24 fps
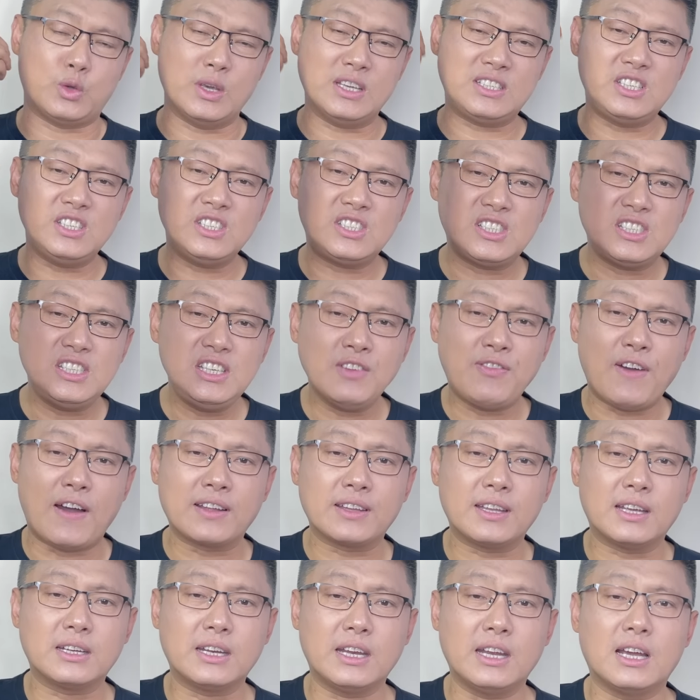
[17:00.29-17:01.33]
学习西
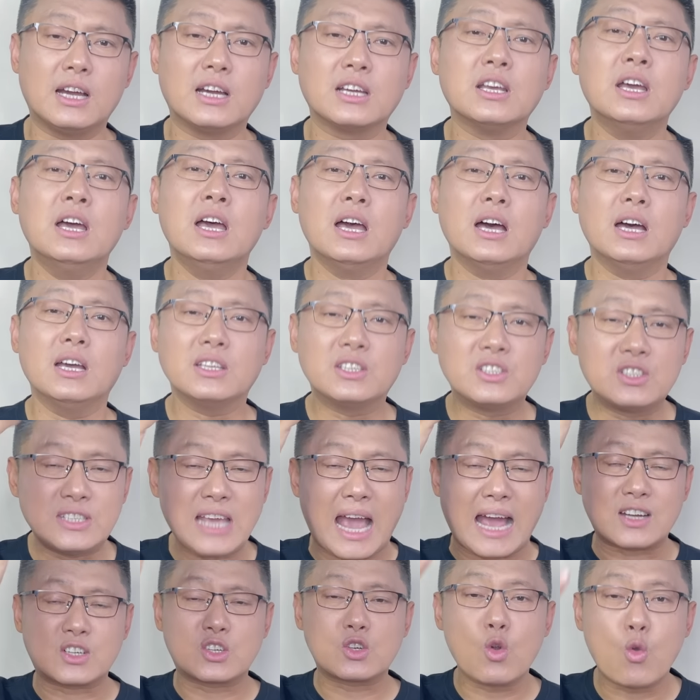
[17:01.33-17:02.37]
方的这个
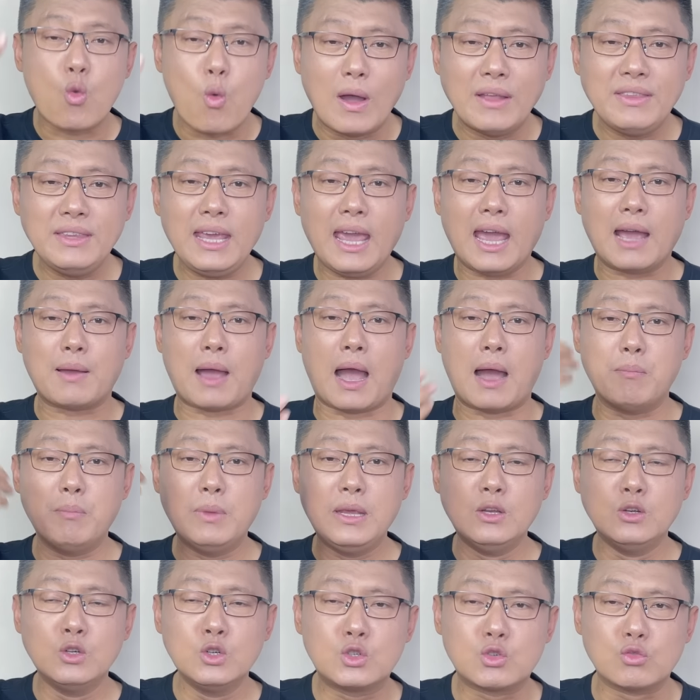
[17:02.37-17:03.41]
价值观念啊，
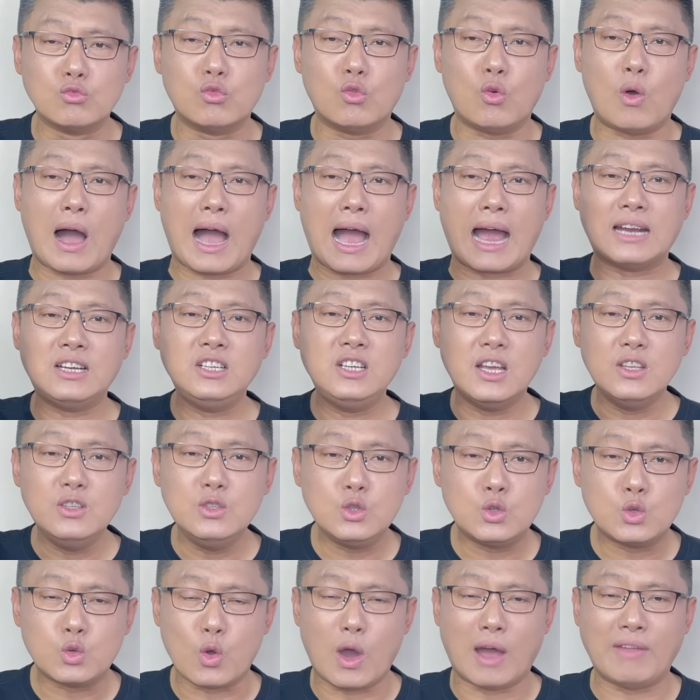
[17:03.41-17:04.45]
民主啊、
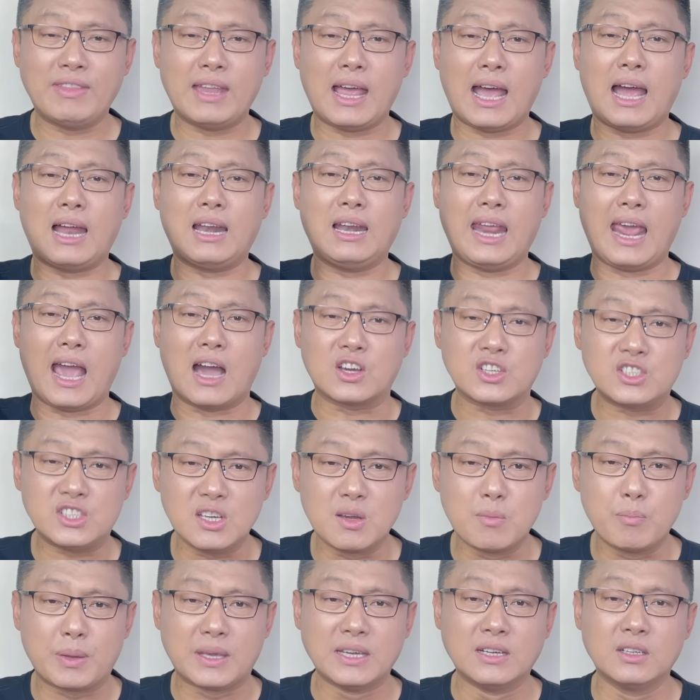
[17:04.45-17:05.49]
人权呐、两
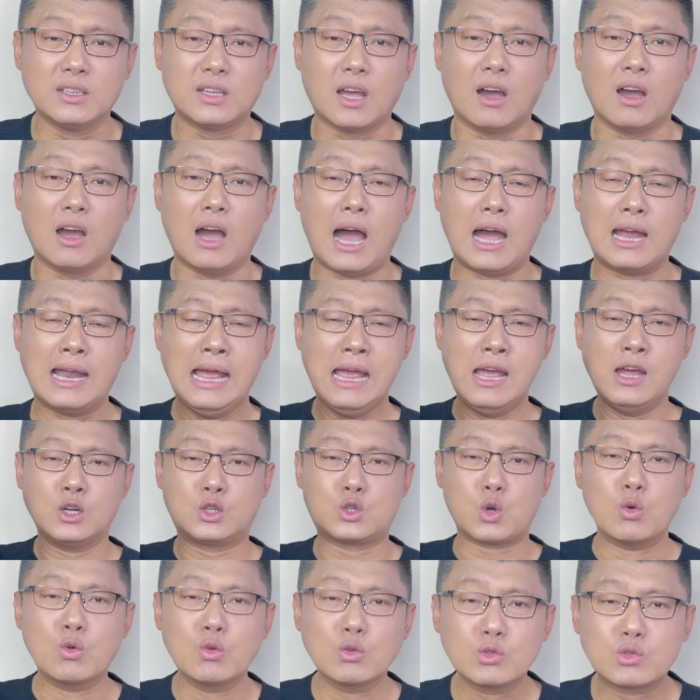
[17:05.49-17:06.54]
性平等啊、
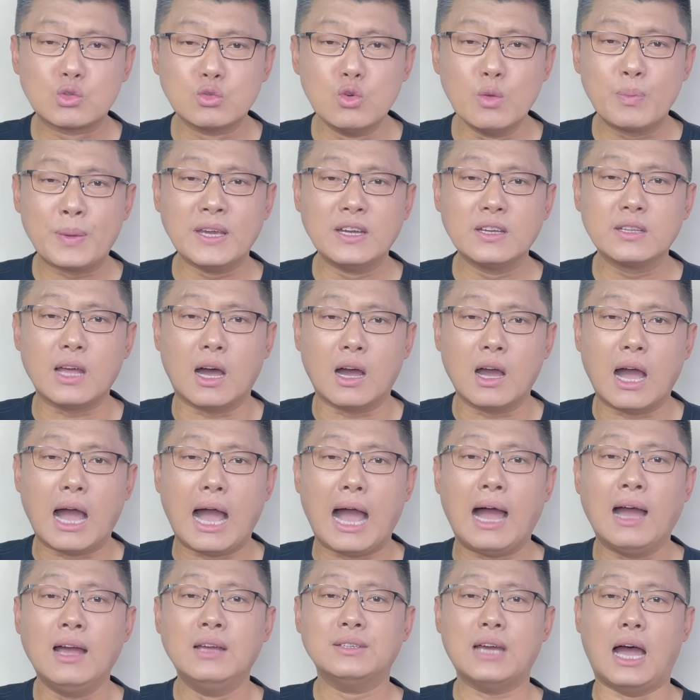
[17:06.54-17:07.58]
种族平等
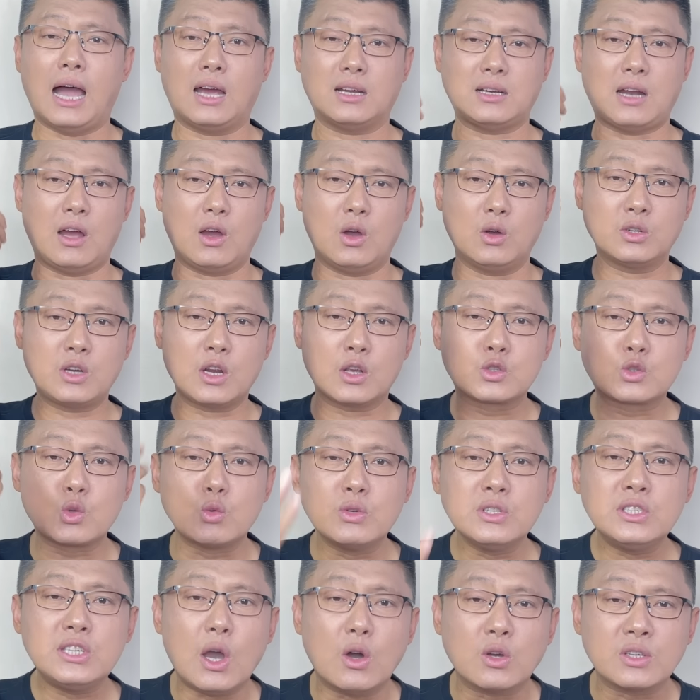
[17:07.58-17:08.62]
啊啊，然后这个
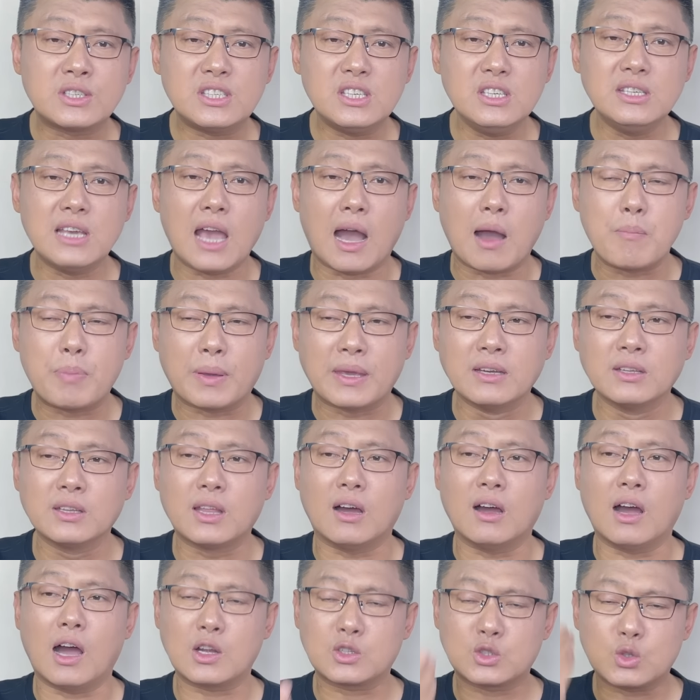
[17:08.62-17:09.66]
宗教信仰平
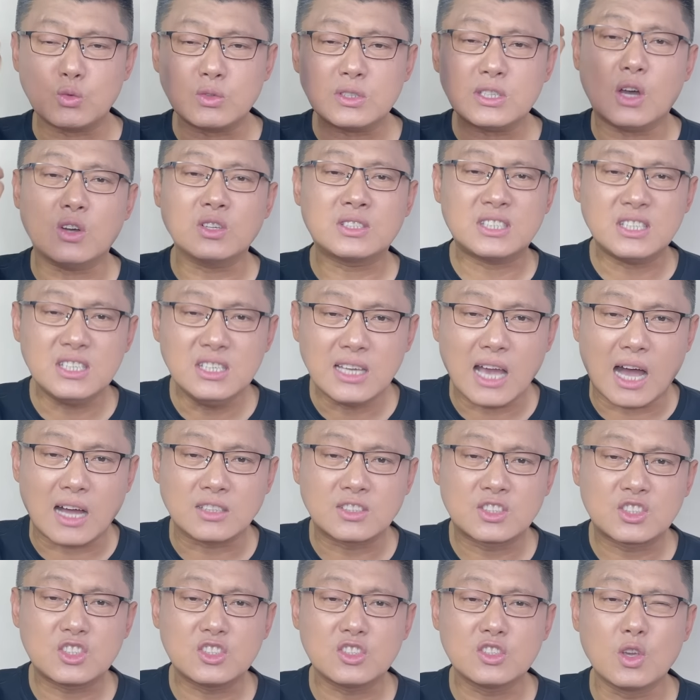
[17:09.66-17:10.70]
等啊、宗教信
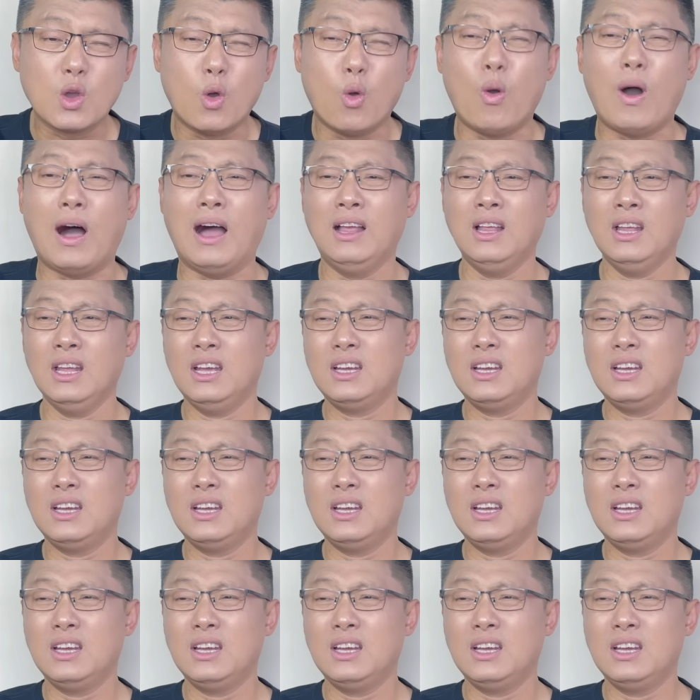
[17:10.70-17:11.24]
仰自由啊，